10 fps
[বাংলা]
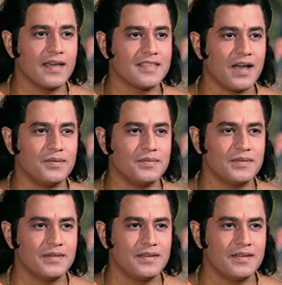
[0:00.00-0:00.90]
নিয়ে বলছি
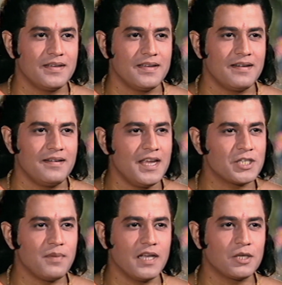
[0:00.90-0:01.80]

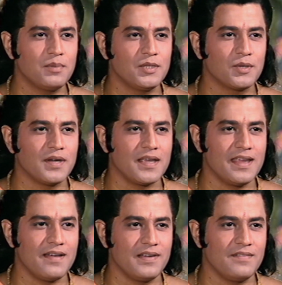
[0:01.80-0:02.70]
বনবাসের জন্য আমি
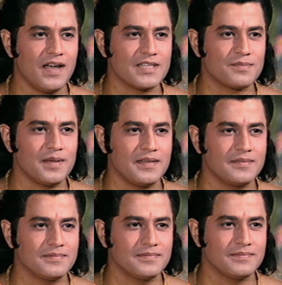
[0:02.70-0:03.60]
বিন্দু মাত্র দুঃখিত
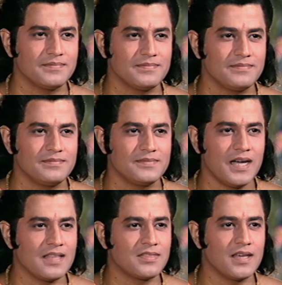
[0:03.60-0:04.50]
নই
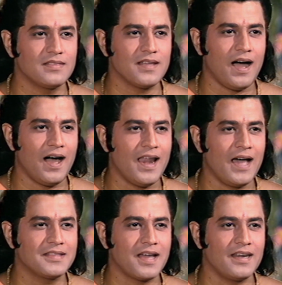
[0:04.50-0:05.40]
অতি মধুর
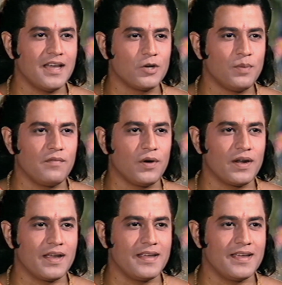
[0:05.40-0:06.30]
আনন্দ লাভ করছি
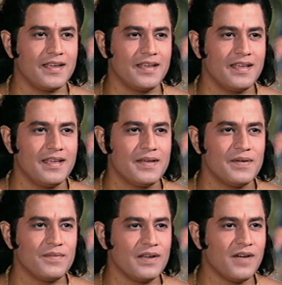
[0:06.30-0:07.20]
আমি
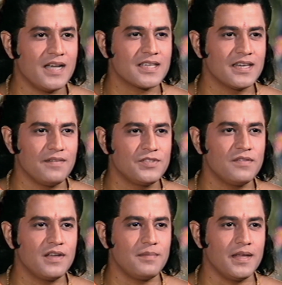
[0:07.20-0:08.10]
এই বনবাসের
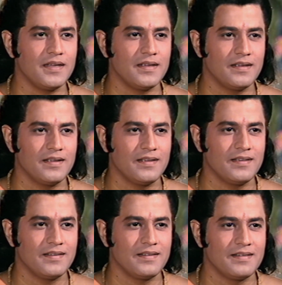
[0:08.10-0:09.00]
নতুন জীবনে
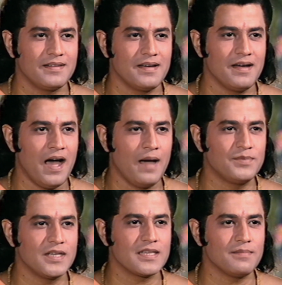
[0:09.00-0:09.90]

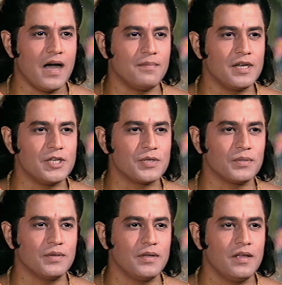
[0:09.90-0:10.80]
আপনাদের মতো
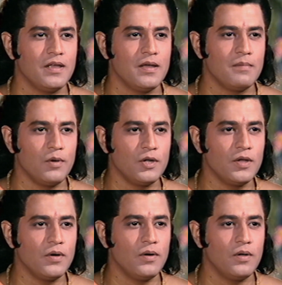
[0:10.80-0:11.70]
মহামানব
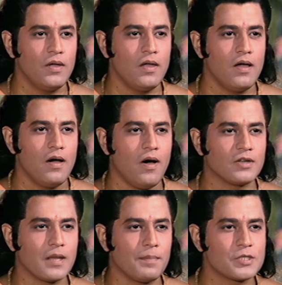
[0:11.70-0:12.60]
মণি ও
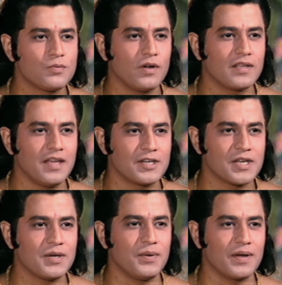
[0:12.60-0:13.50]
তপস্বীদের দর্শন
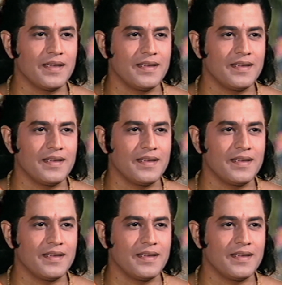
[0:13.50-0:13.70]
হবে